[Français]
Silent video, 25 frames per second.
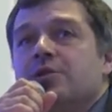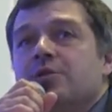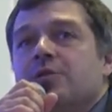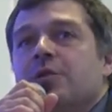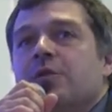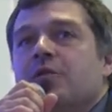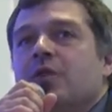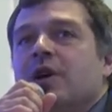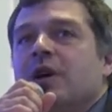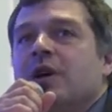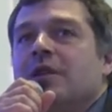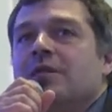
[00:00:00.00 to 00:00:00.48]
Je
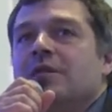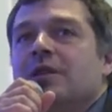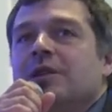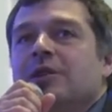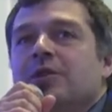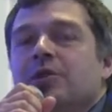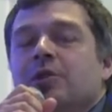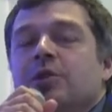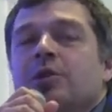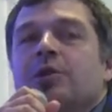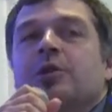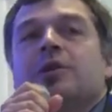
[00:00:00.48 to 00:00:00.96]
vais voir un
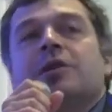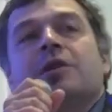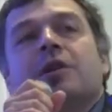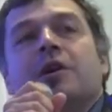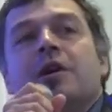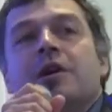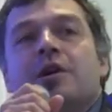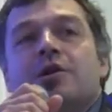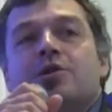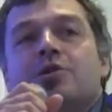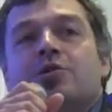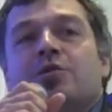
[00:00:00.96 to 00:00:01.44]
vendeur,
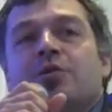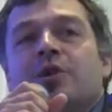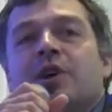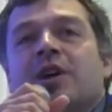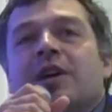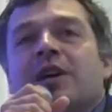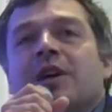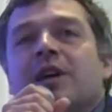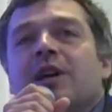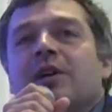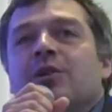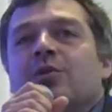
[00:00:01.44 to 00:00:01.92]
je fais
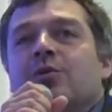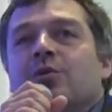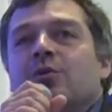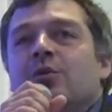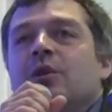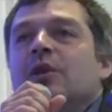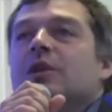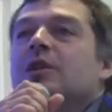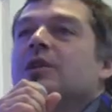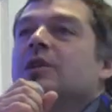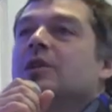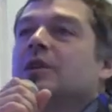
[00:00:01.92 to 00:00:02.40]
un
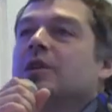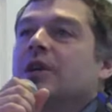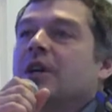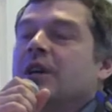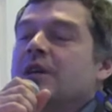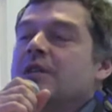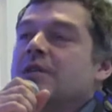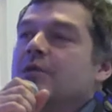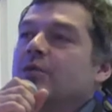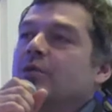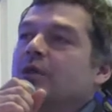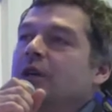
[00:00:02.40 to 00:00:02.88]
calcul
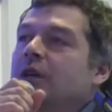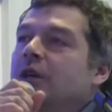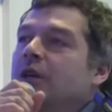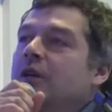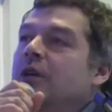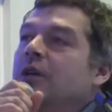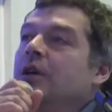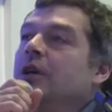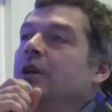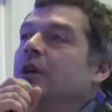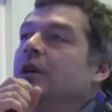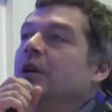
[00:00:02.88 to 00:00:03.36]

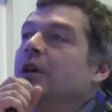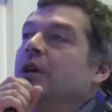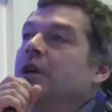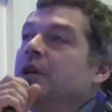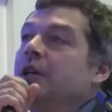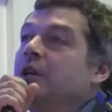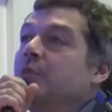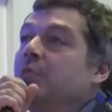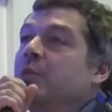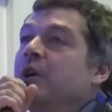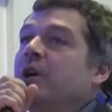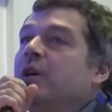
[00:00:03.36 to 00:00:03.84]
rationnel
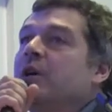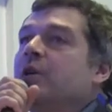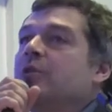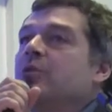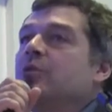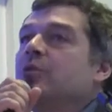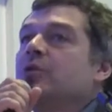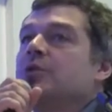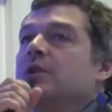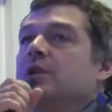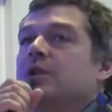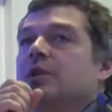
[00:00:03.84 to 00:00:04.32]
qui prend en
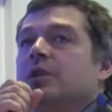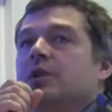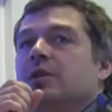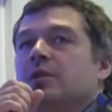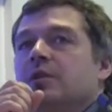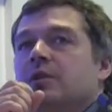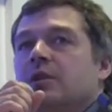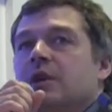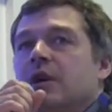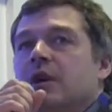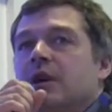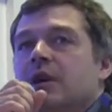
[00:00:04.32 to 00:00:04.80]
compte
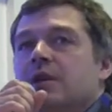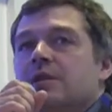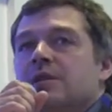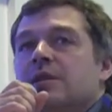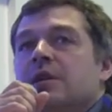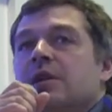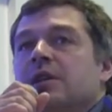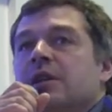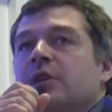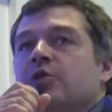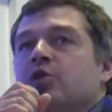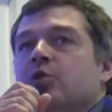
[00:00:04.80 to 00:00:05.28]
un
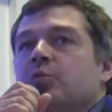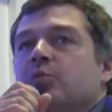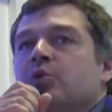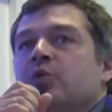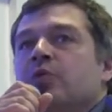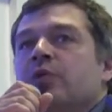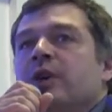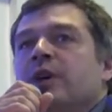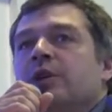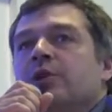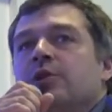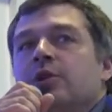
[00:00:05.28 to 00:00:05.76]
certain nombre de
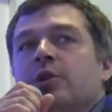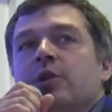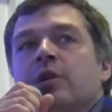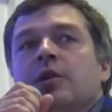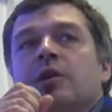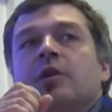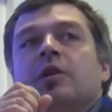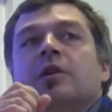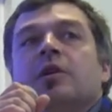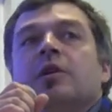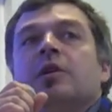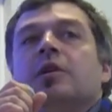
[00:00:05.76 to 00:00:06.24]

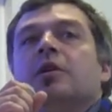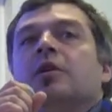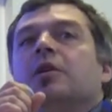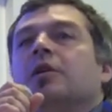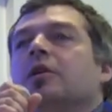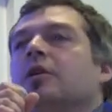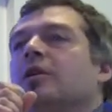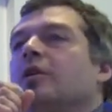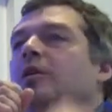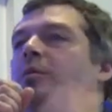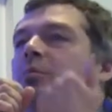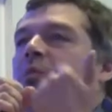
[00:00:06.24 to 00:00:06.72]
facteurs,
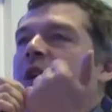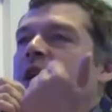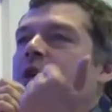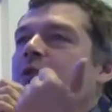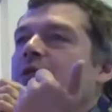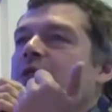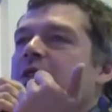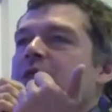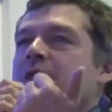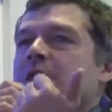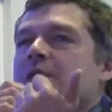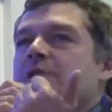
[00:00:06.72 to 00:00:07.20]
ma
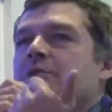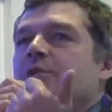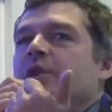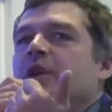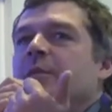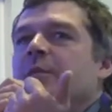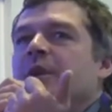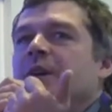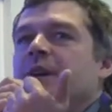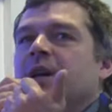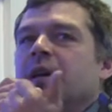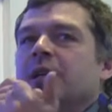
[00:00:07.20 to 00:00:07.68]
connaissance de
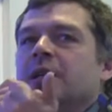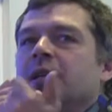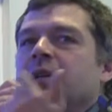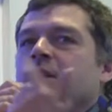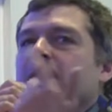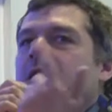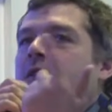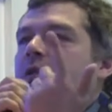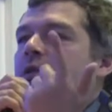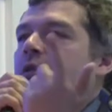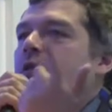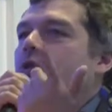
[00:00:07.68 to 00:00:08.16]
la
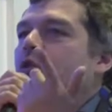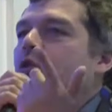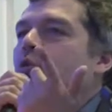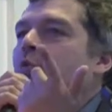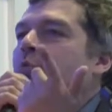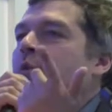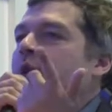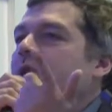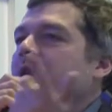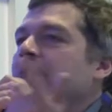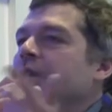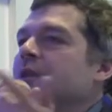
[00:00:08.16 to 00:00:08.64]
mécanique, le
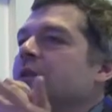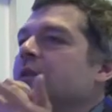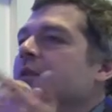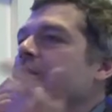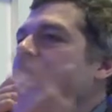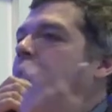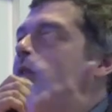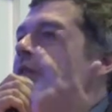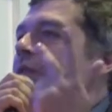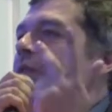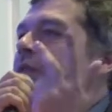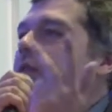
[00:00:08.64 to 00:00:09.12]
prix,
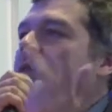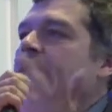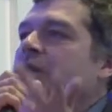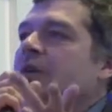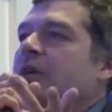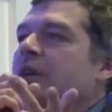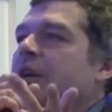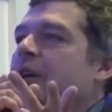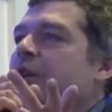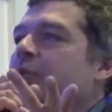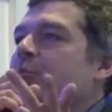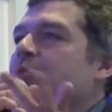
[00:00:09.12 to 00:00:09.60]

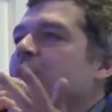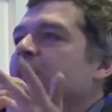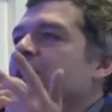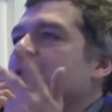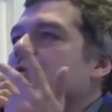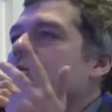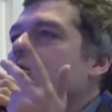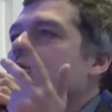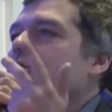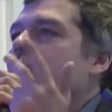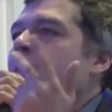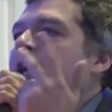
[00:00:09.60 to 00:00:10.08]
euh, la
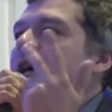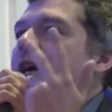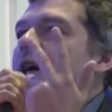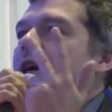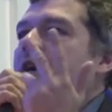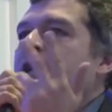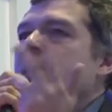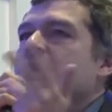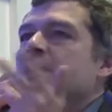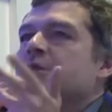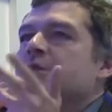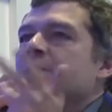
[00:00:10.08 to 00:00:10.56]
réputation de
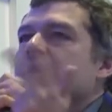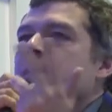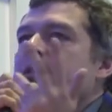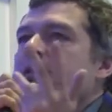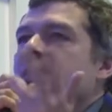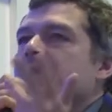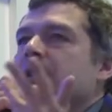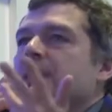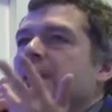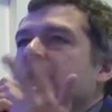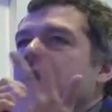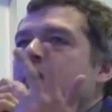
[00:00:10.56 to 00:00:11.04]
garage,
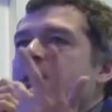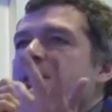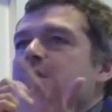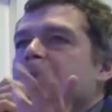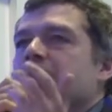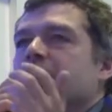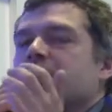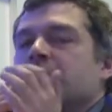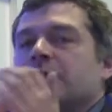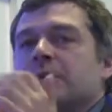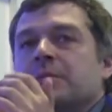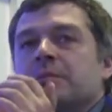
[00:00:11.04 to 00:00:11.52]
etc.,
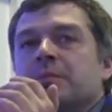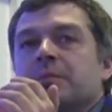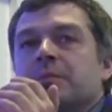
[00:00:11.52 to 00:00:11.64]
etc.